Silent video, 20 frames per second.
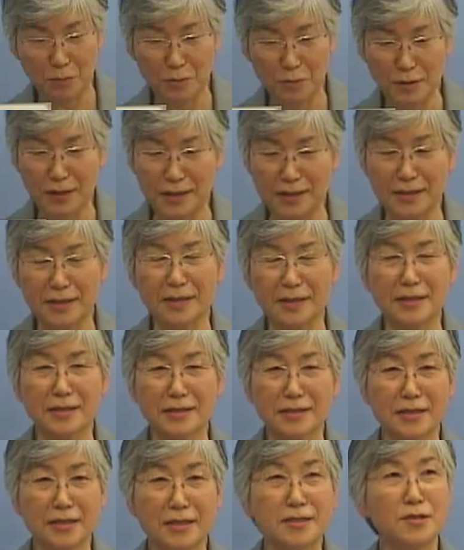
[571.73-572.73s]
の子ど
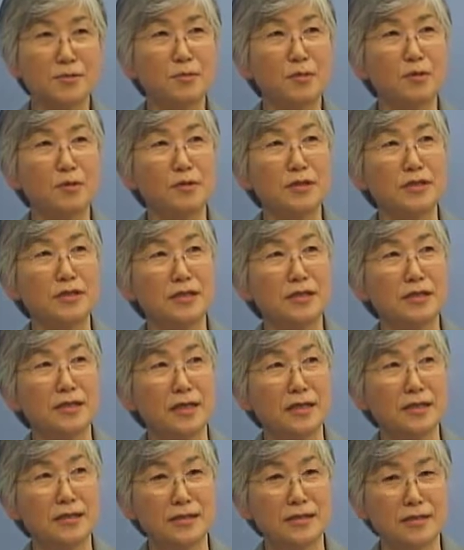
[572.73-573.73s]
もたちがですねい
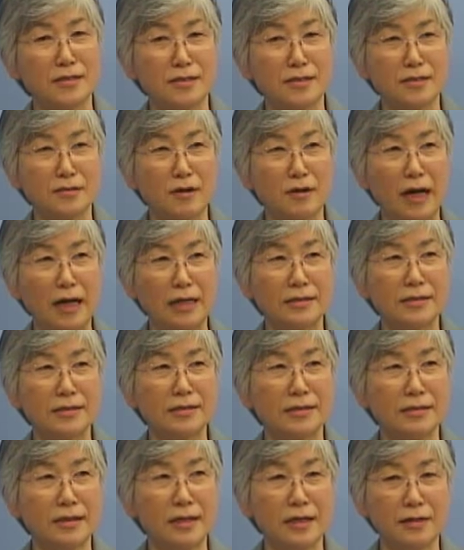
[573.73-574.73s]
つも1
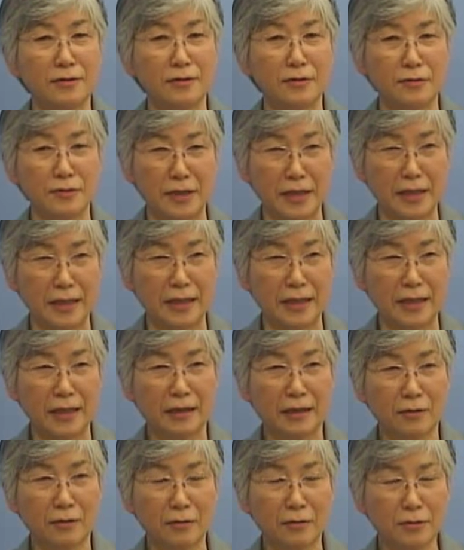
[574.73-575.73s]
月の初
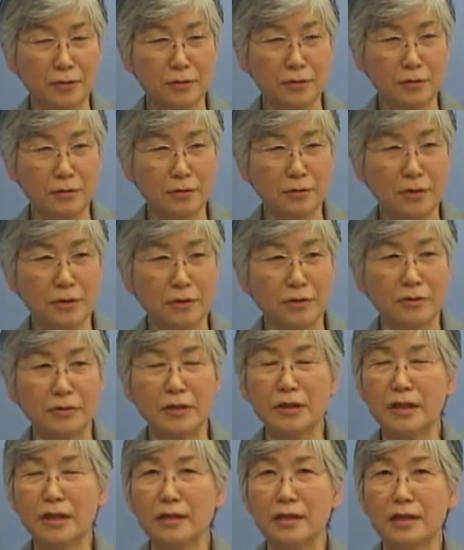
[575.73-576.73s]
稽古に
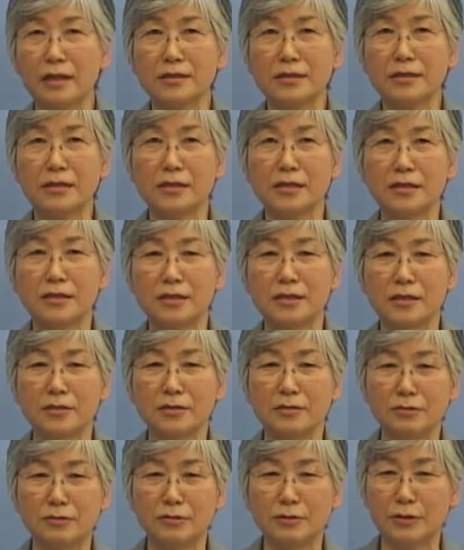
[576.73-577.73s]
本当に雪
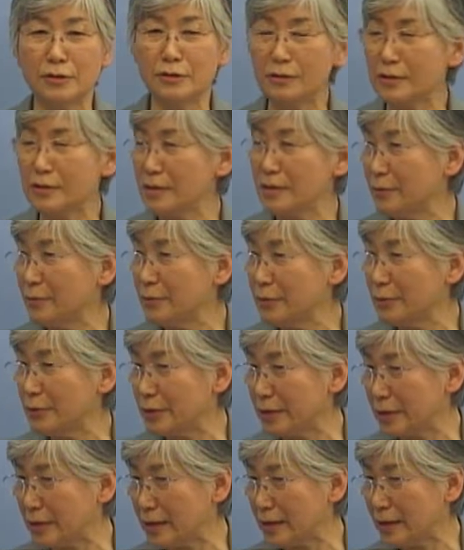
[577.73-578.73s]
がしんしんと降
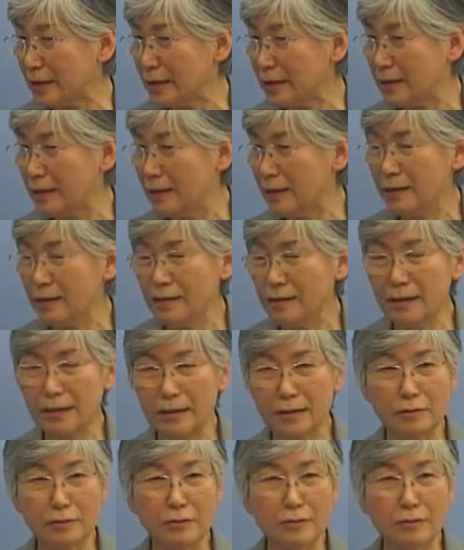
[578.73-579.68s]
るような寒い時に